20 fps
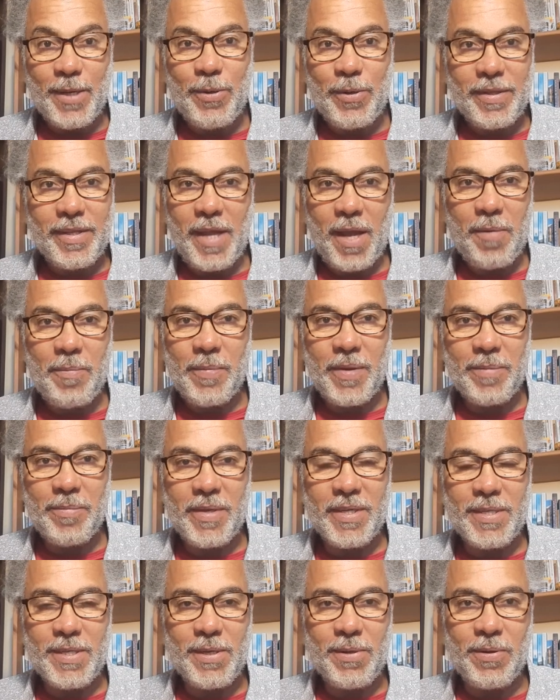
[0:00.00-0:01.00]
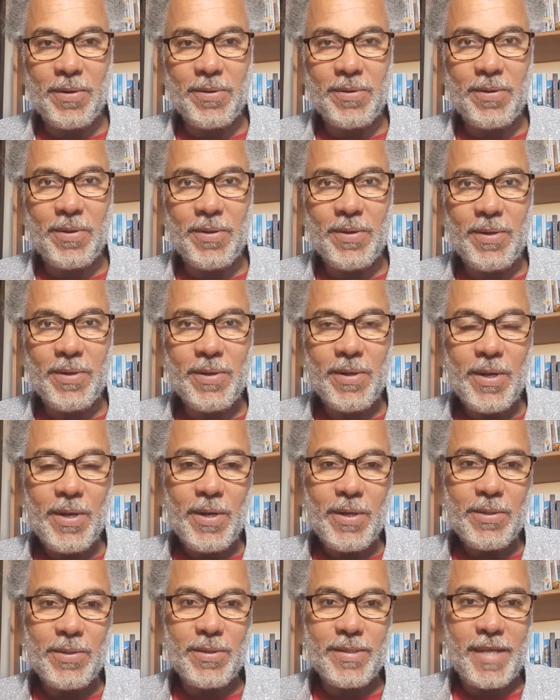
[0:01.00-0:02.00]
le thème maintenant de,
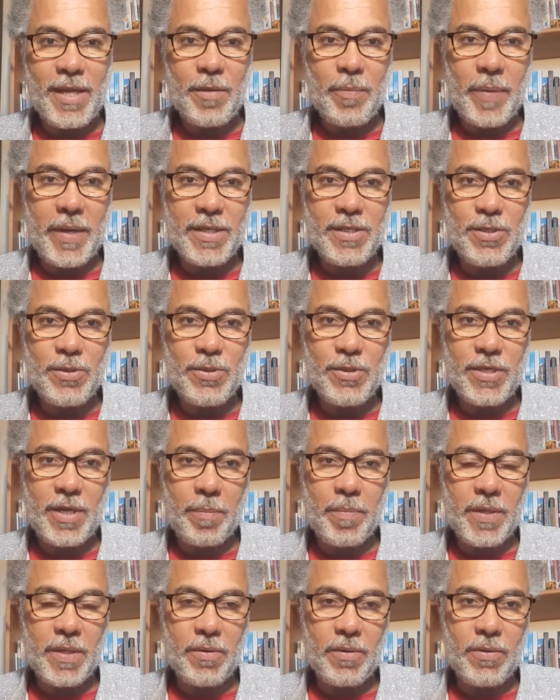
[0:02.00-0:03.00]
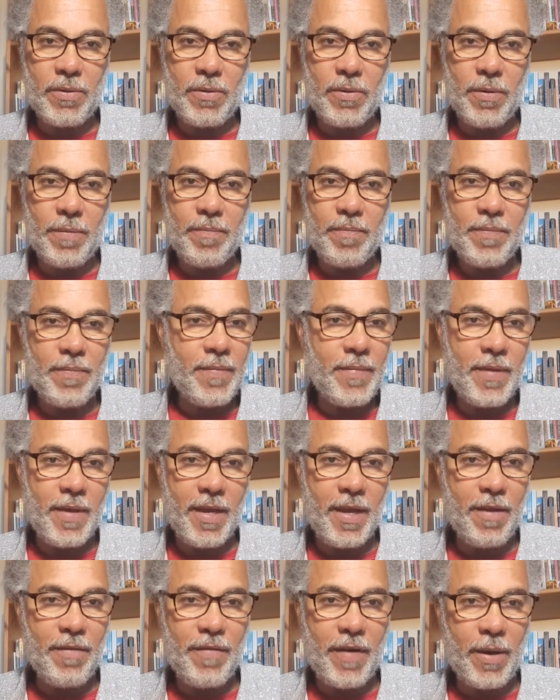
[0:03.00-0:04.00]
de cette partie du chapitre 2.
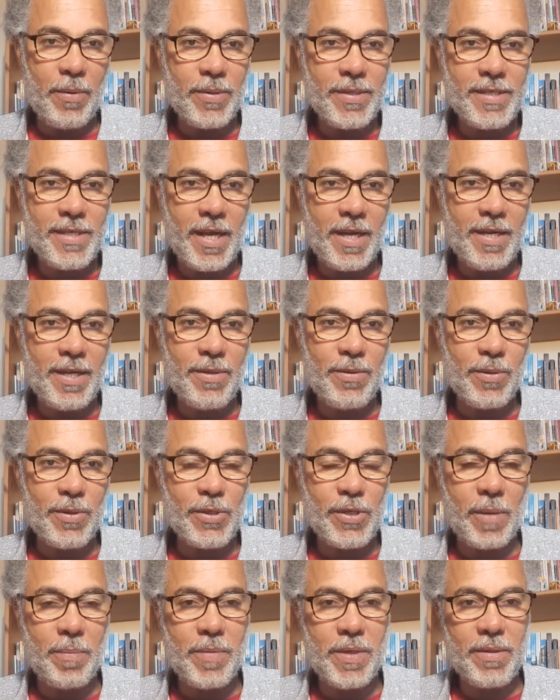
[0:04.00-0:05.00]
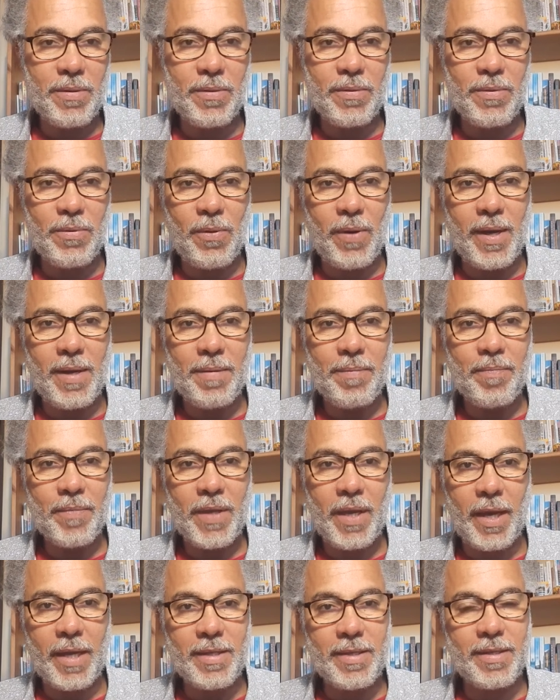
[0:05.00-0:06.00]
Et il va aussi aller dans le chapitre 3,
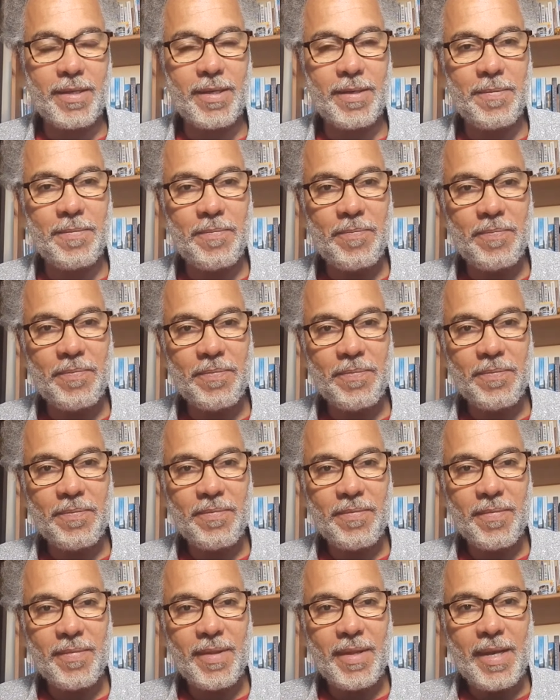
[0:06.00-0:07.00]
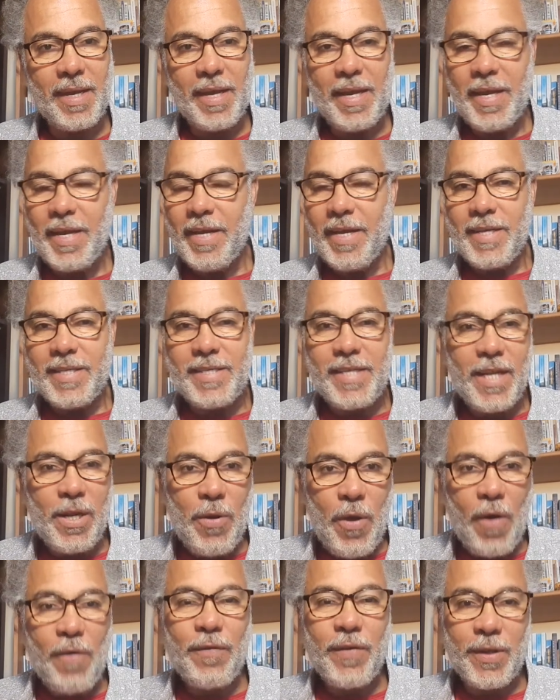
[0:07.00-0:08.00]
4. C'est
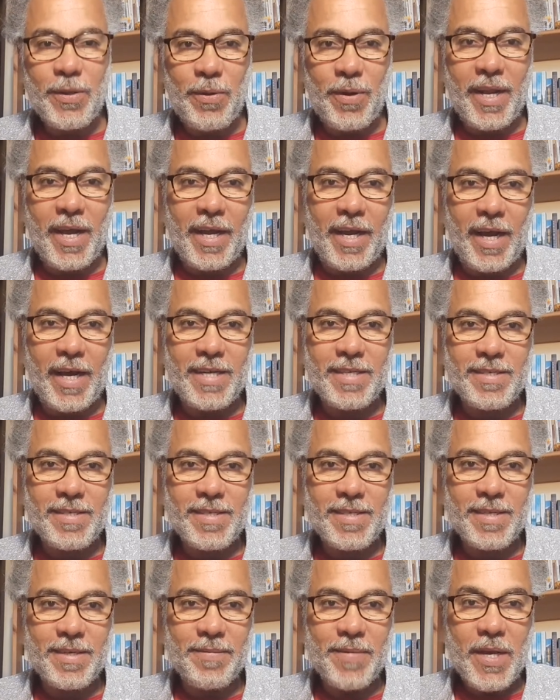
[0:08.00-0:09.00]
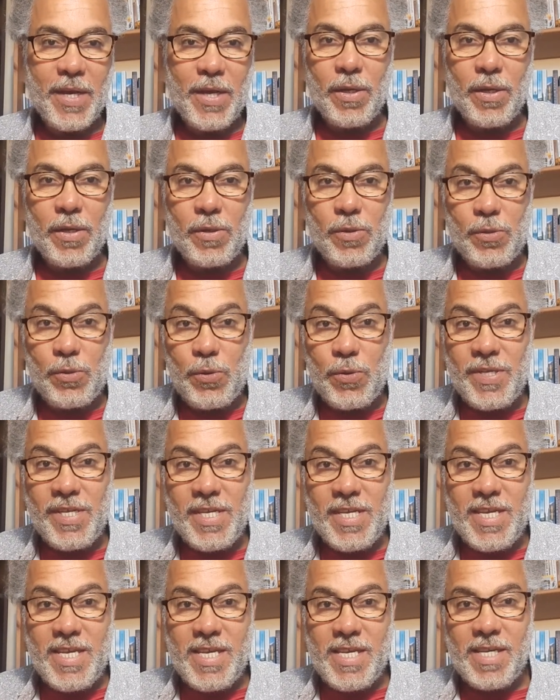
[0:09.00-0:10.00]
l'œuvre de la grâce
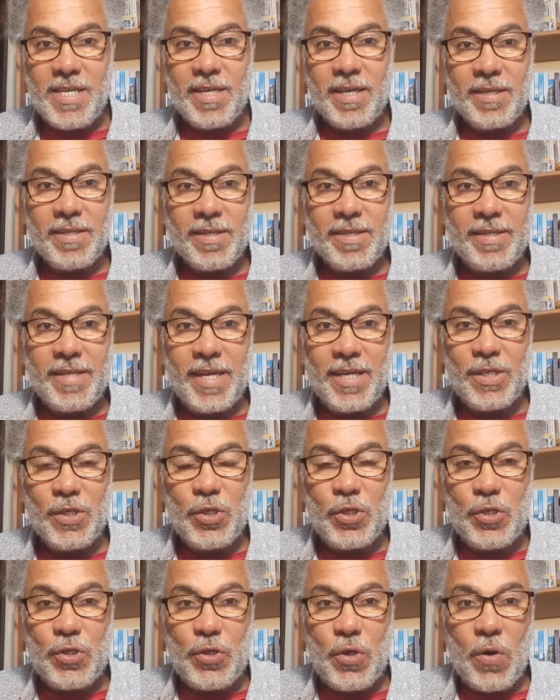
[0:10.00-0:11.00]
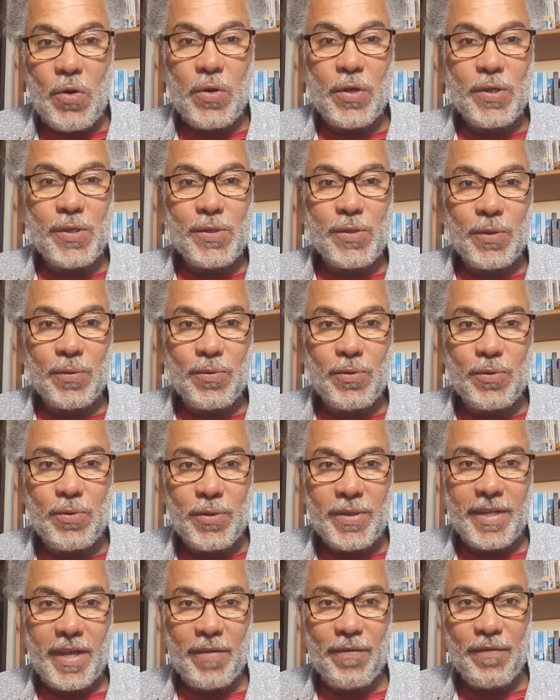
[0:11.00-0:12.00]
d'unir des gens qui sont
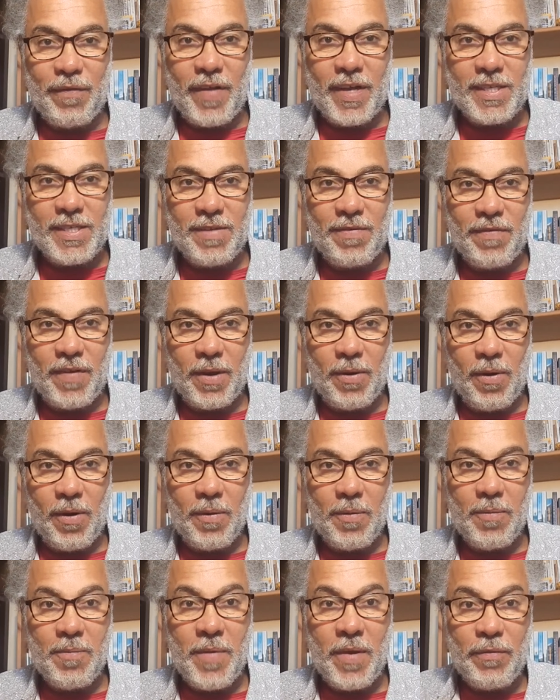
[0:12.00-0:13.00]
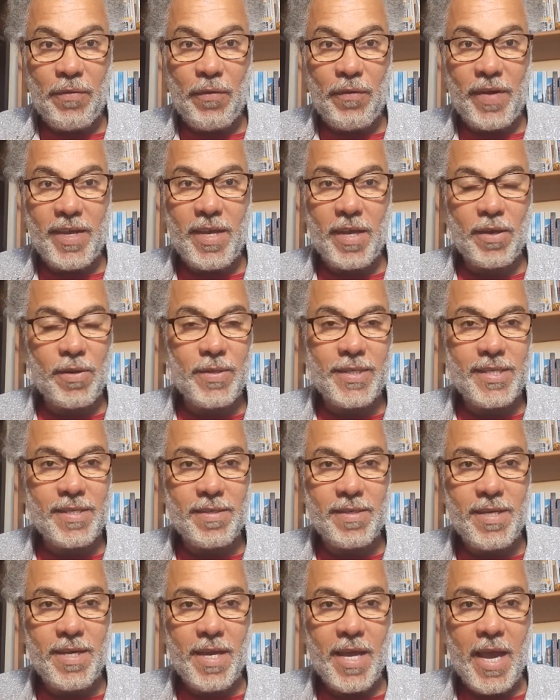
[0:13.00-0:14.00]
tout à fait différents. Mais vous voyez
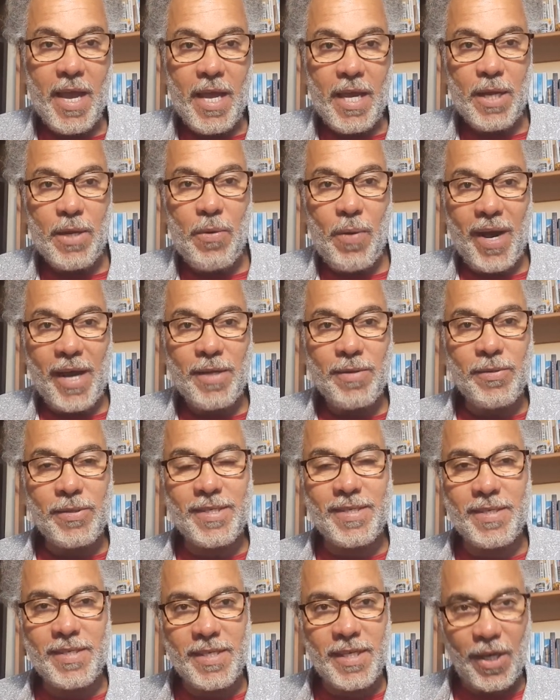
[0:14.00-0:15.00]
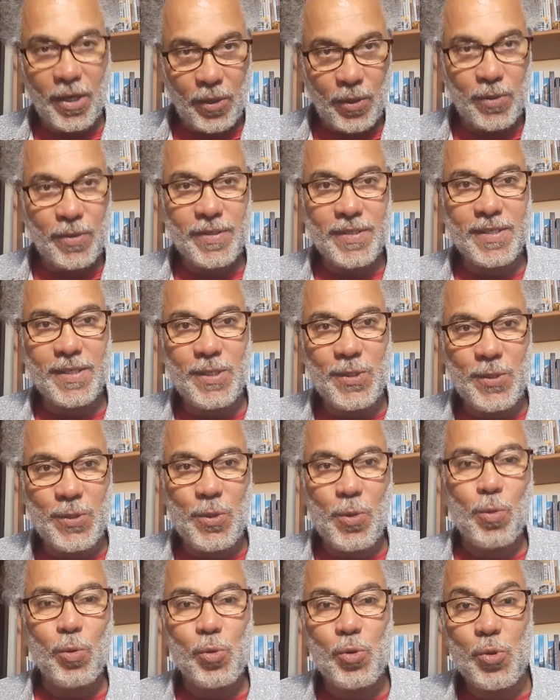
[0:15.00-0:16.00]
qu'ici, il y aura une
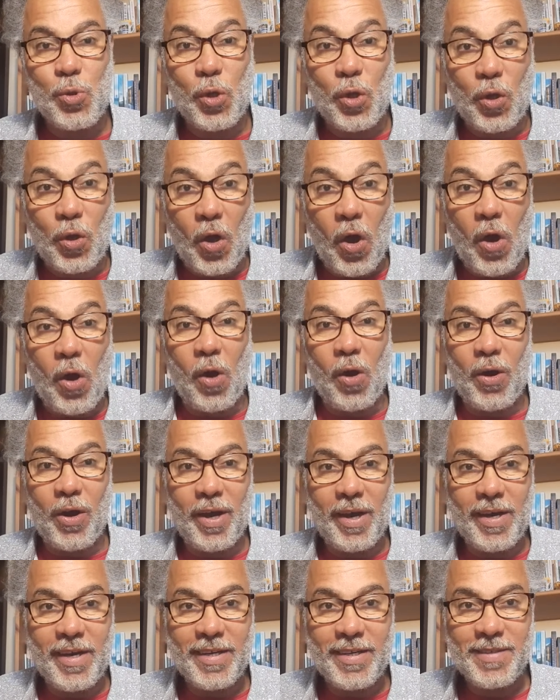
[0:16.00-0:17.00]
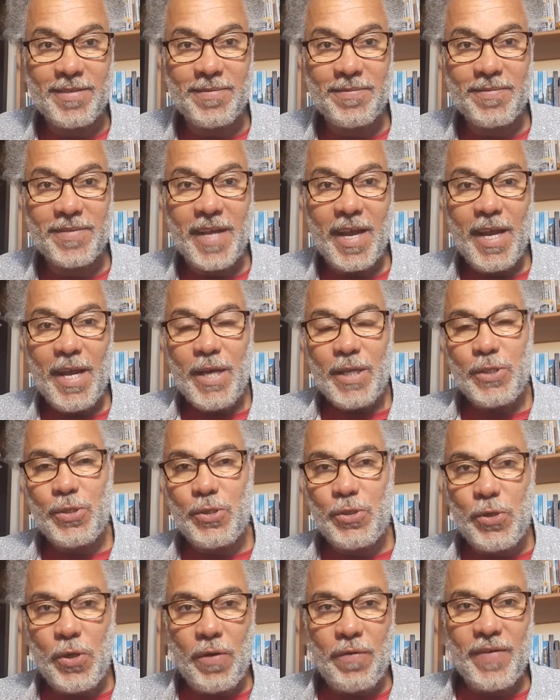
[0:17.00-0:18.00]
circoncision du cœur.
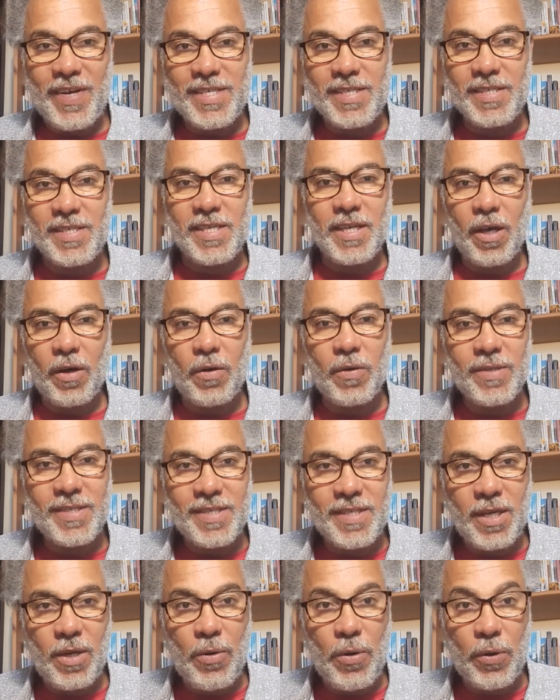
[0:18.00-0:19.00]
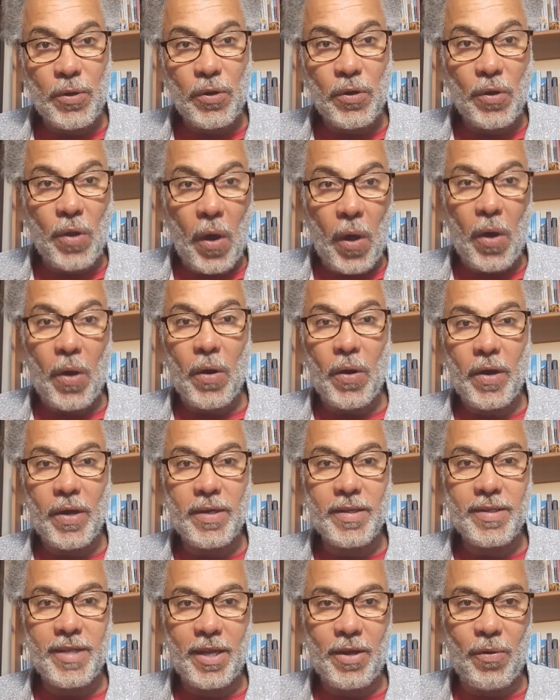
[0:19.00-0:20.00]
Dieu va circoncire le cœur
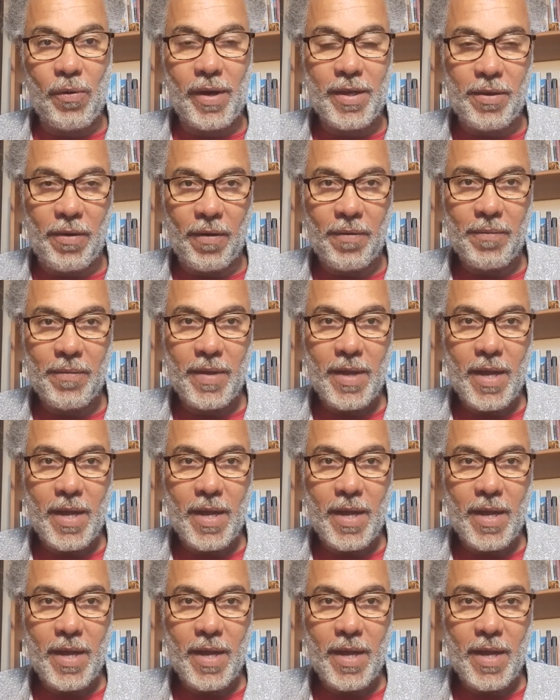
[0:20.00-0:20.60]
des croyants